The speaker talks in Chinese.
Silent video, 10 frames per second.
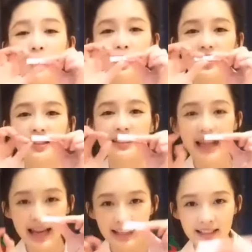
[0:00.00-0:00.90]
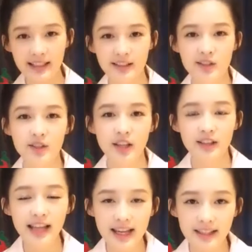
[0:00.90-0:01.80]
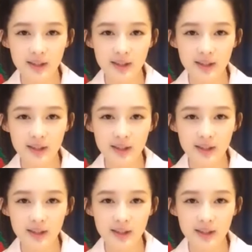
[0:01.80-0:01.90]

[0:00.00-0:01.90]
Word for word: 我喜欢选择大一点的纸条，